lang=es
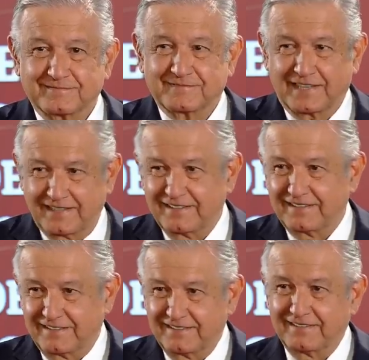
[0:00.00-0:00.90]

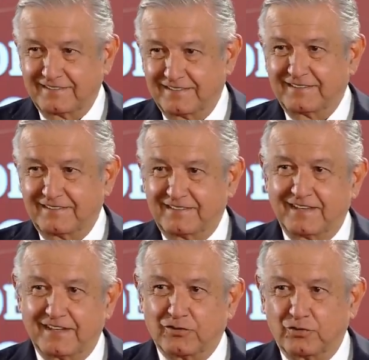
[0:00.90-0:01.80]
que
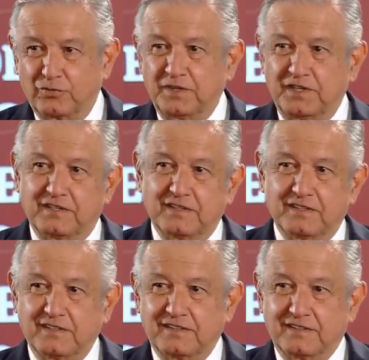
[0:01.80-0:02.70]
ya la economía
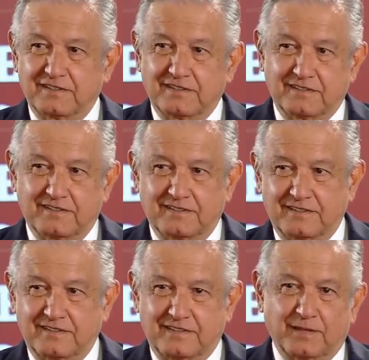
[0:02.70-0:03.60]

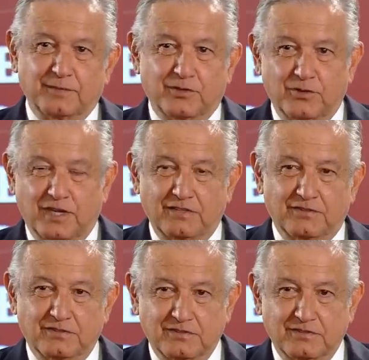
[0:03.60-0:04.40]
está mejorando,